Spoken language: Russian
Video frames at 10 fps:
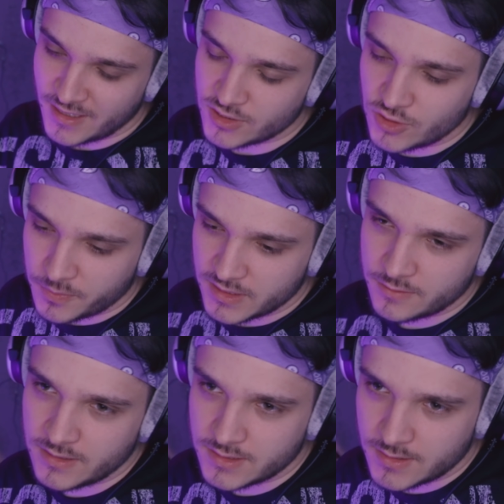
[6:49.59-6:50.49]
А стоп, а
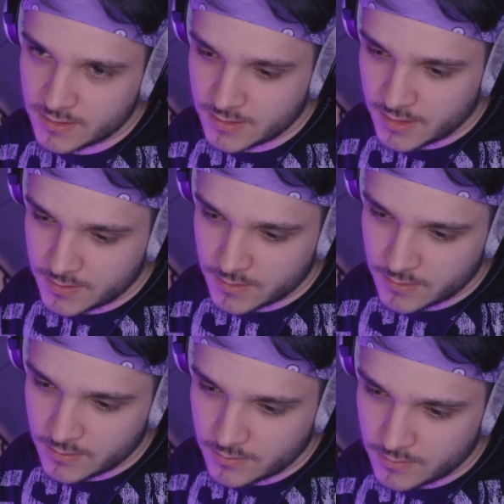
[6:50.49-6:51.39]
давайте даты-даты.
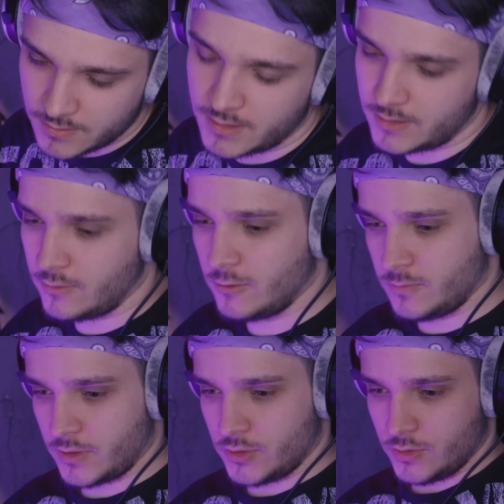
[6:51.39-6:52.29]
Да,
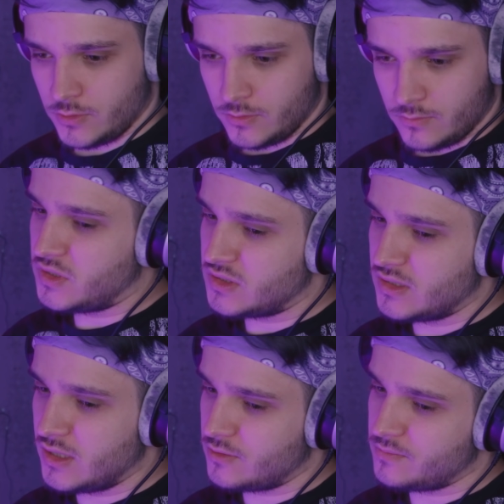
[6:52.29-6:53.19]
год прошел. Не
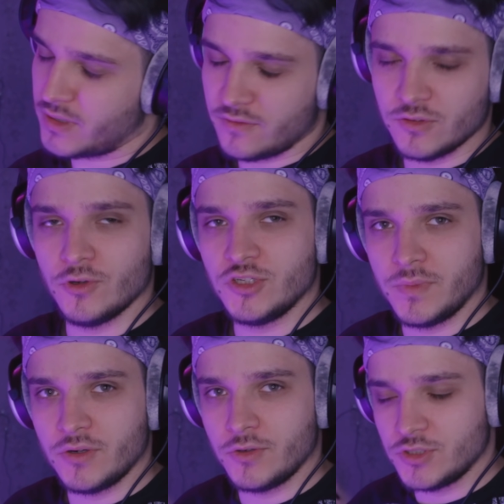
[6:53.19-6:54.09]
знал. Правда, очень
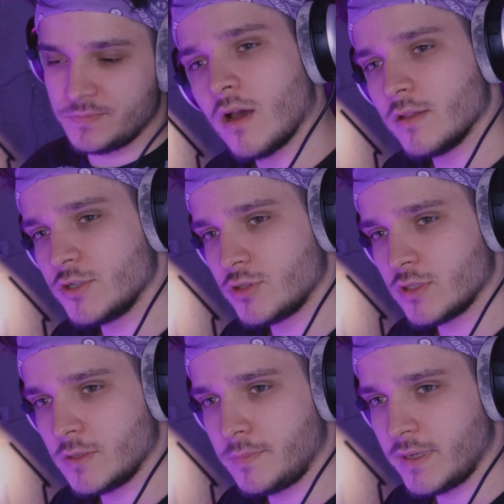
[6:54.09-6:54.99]
похоже. А насчет
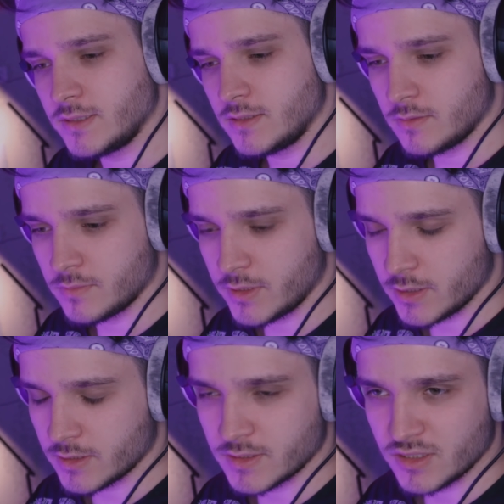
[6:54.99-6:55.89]
этой песни, мне
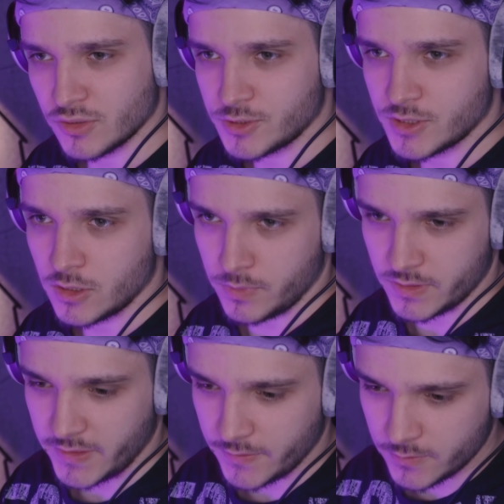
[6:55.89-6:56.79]
она, кстати, очень сильно
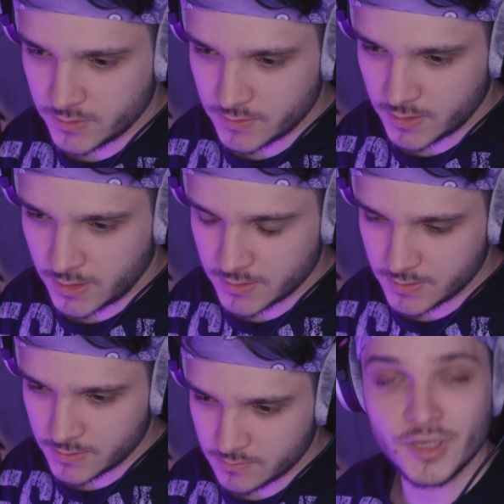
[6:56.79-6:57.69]
понравилась,
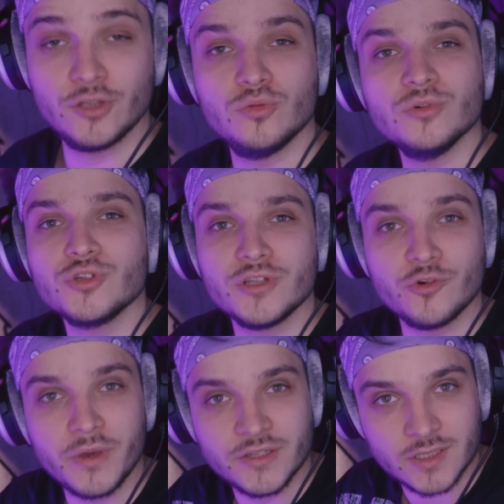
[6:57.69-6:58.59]
расы. Я не думал, что они
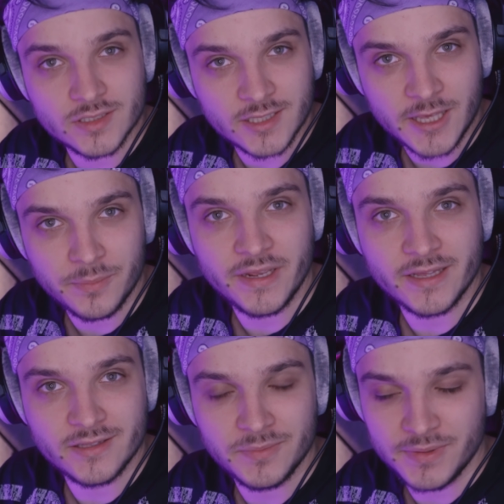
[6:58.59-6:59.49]
умеют делать такие
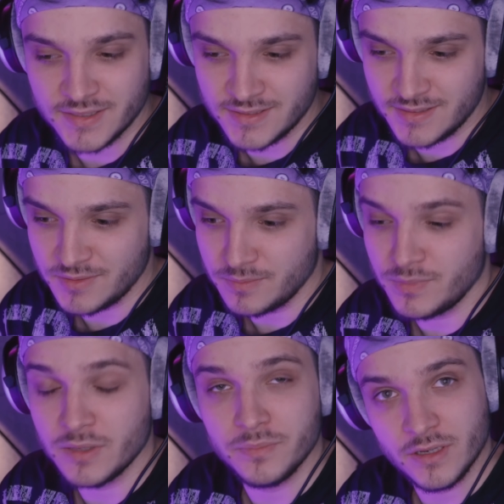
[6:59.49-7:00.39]
приятные песни.
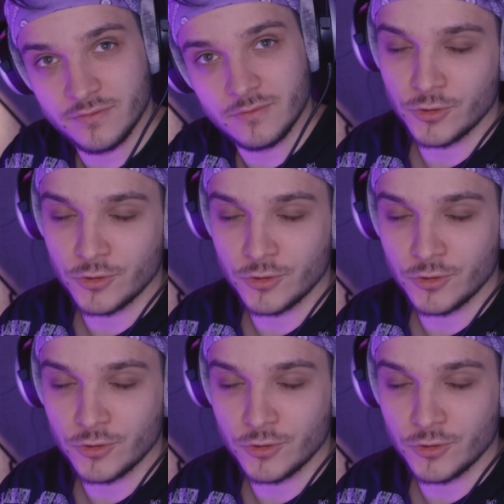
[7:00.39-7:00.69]
Припев.